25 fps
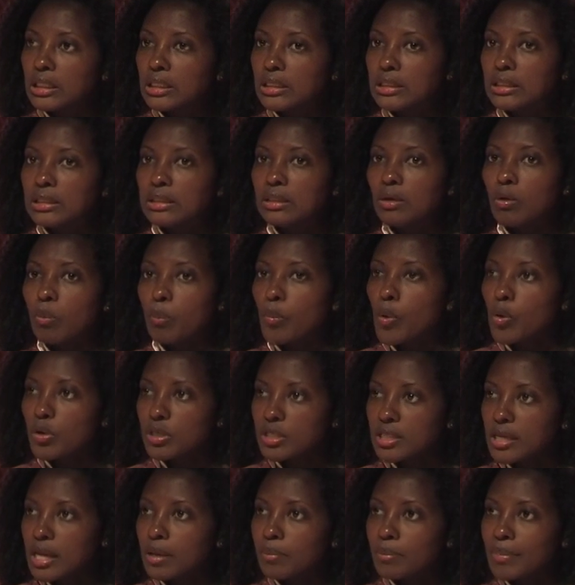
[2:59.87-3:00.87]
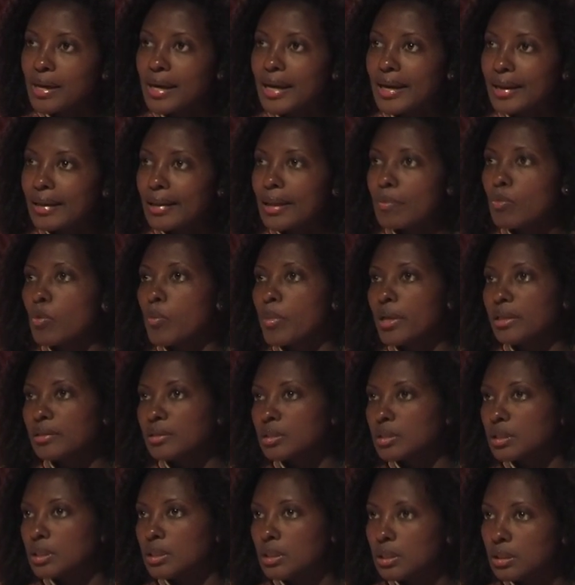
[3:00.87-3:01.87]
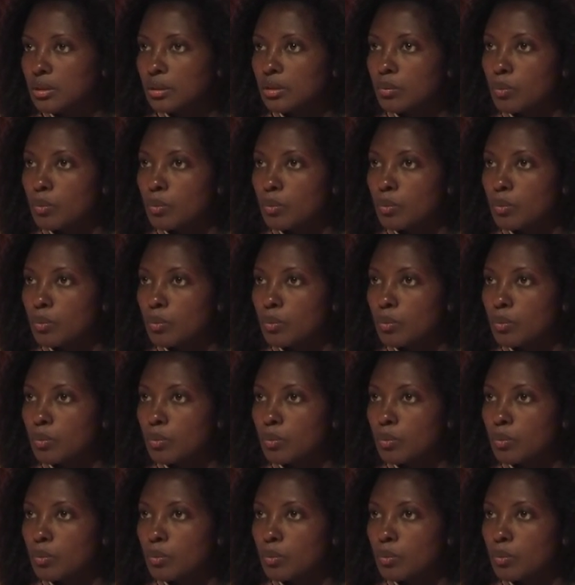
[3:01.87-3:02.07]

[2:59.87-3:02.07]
di opporsi al male nei momenti